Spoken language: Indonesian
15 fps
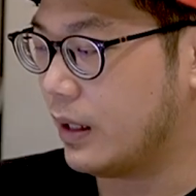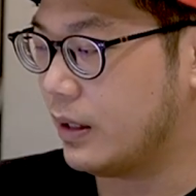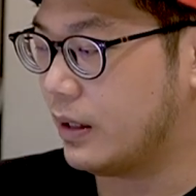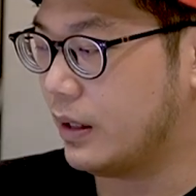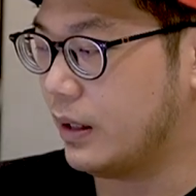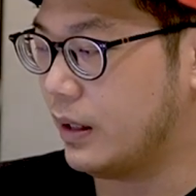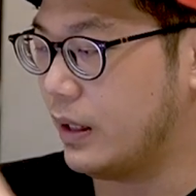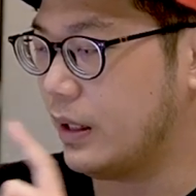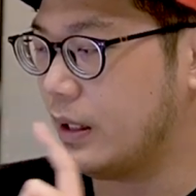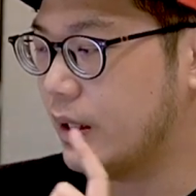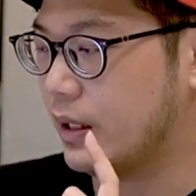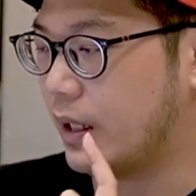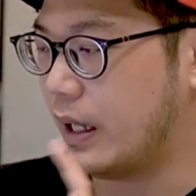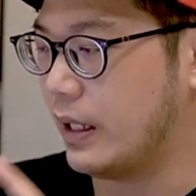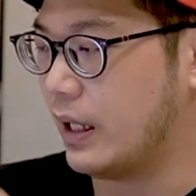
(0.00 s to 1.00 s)
di sini
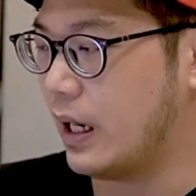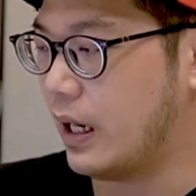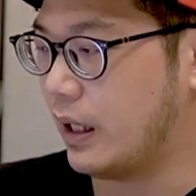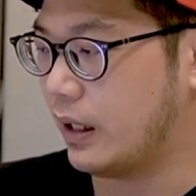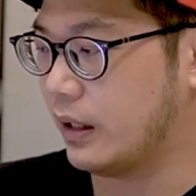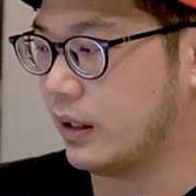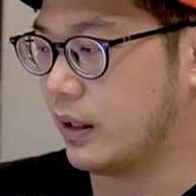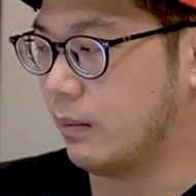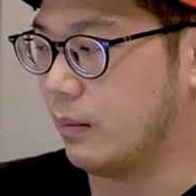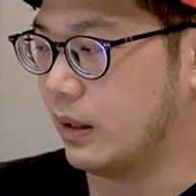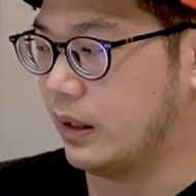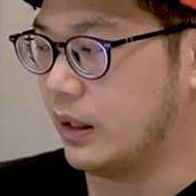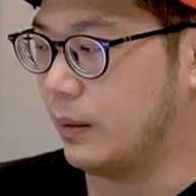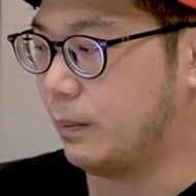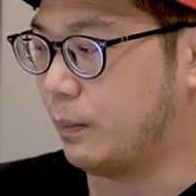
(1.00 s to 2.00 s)
saya akan ke
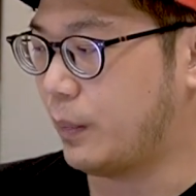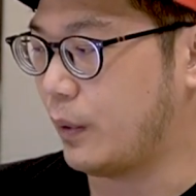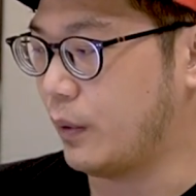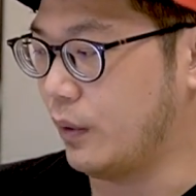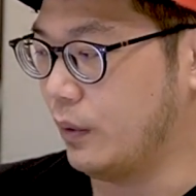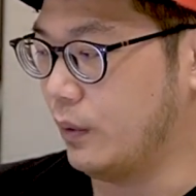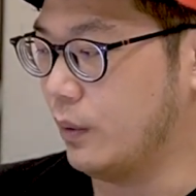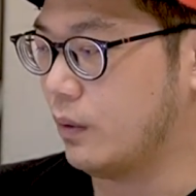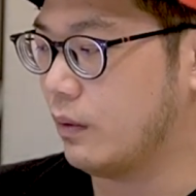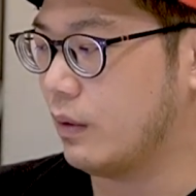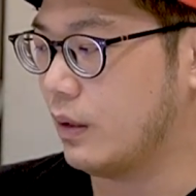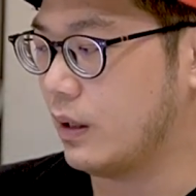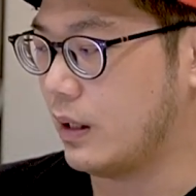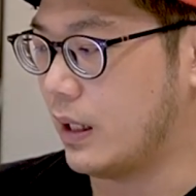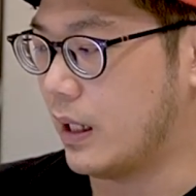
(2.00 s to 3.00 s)
bagian produk,
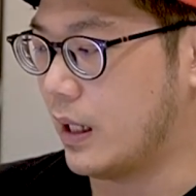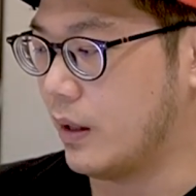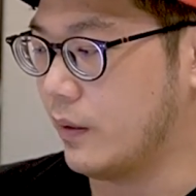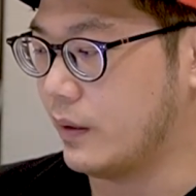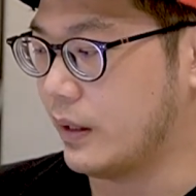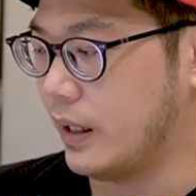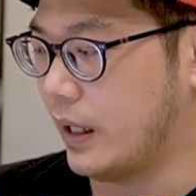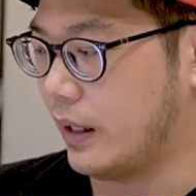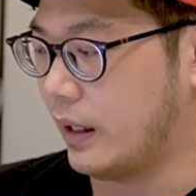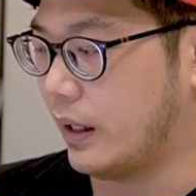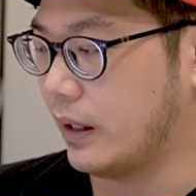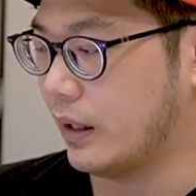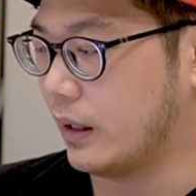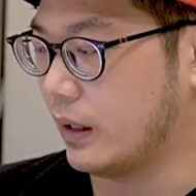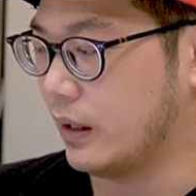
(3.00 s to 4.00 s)
lalu saya
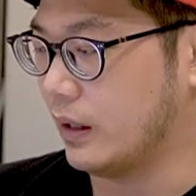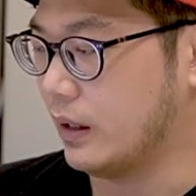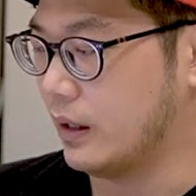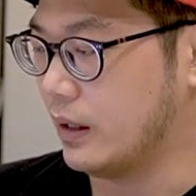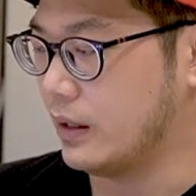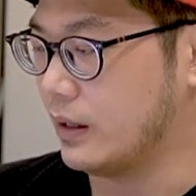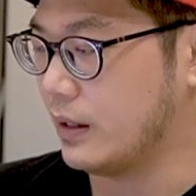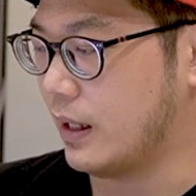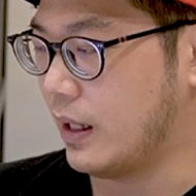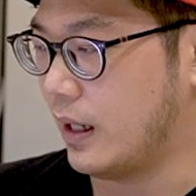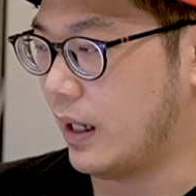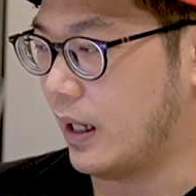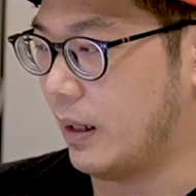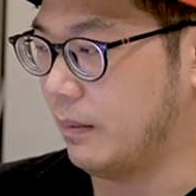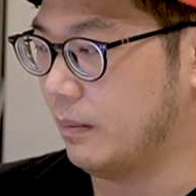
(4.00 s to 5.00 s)
akan ke
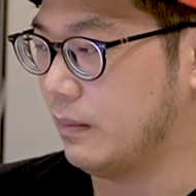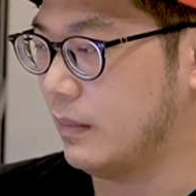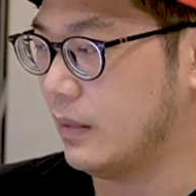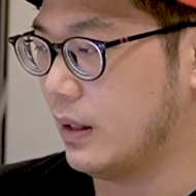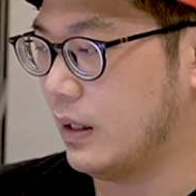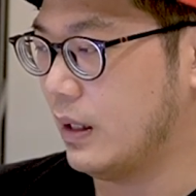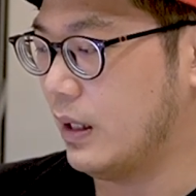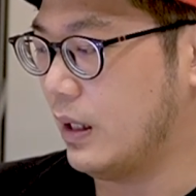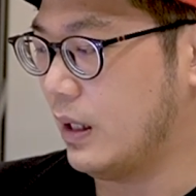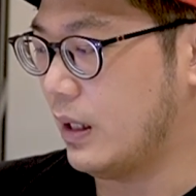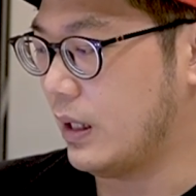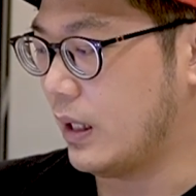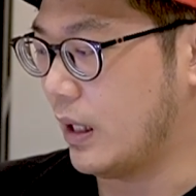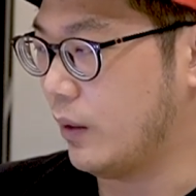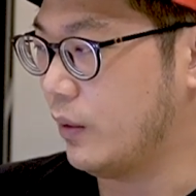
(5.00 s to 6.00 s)
saham.
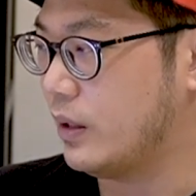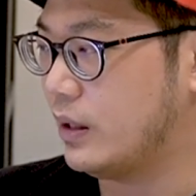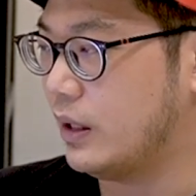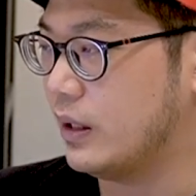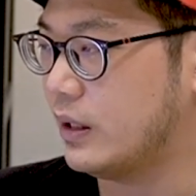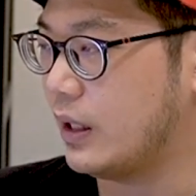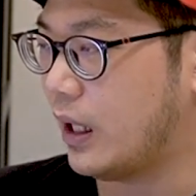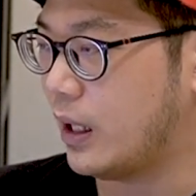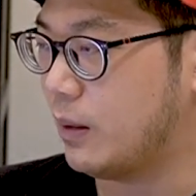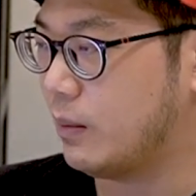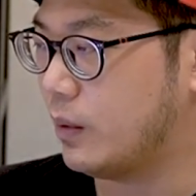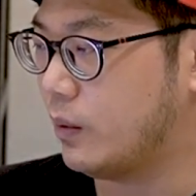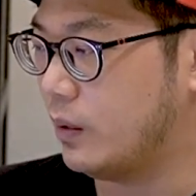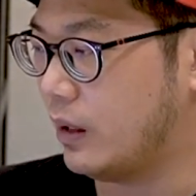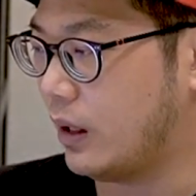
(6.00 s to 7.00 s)
Lalu di sini saya akan
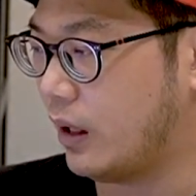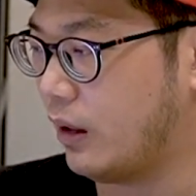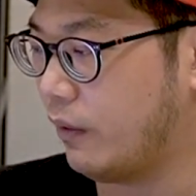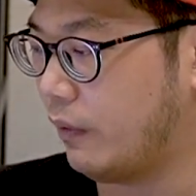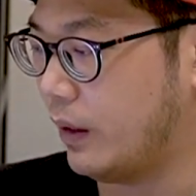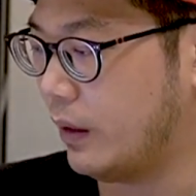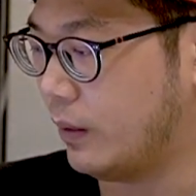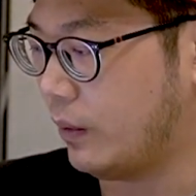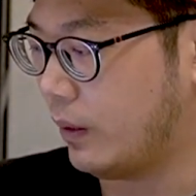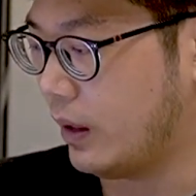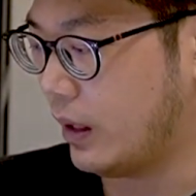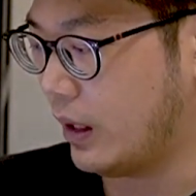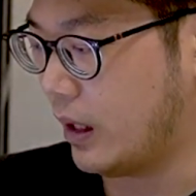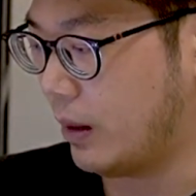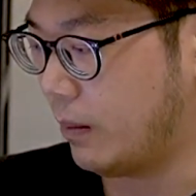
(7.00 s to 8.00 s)
menggunakan fitur
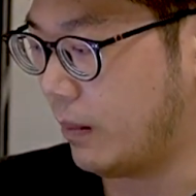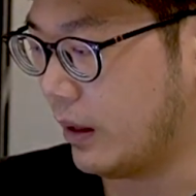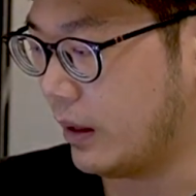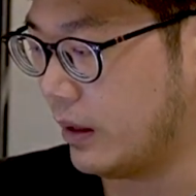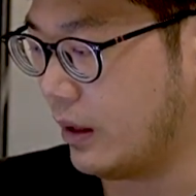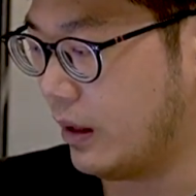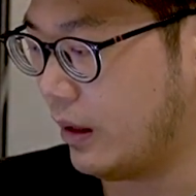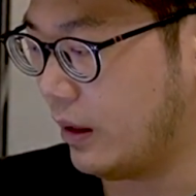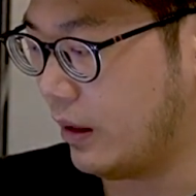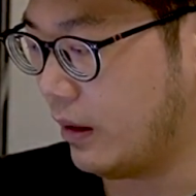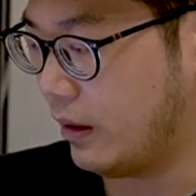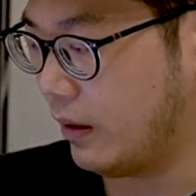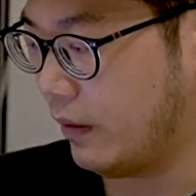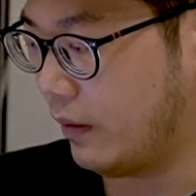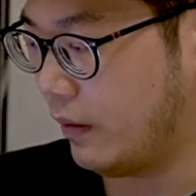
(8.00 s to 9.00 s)
yang
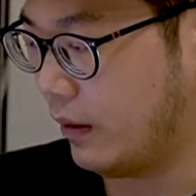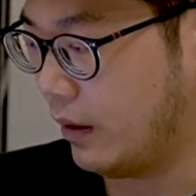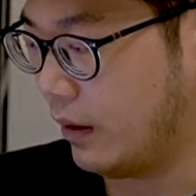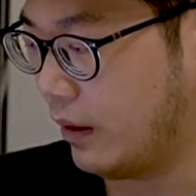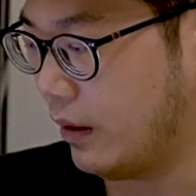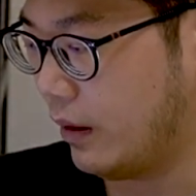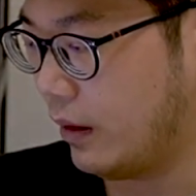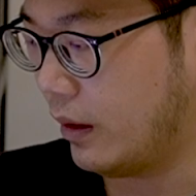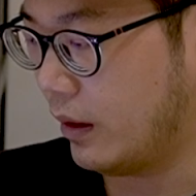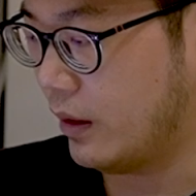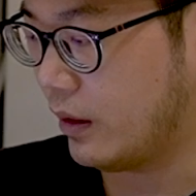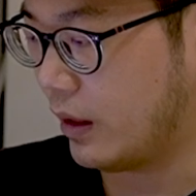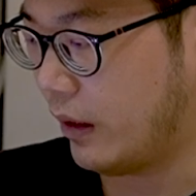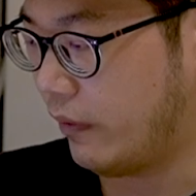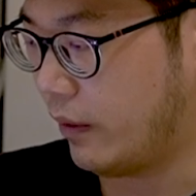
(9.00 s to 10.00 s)
namanya
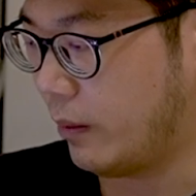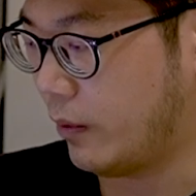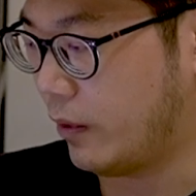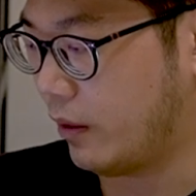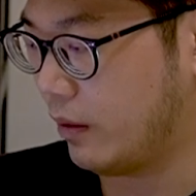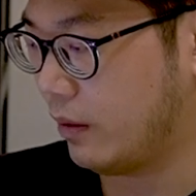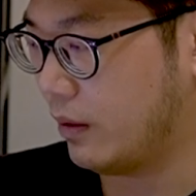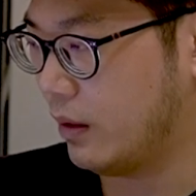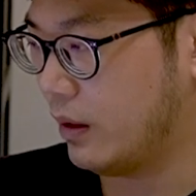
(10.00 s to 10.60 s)
Discover More.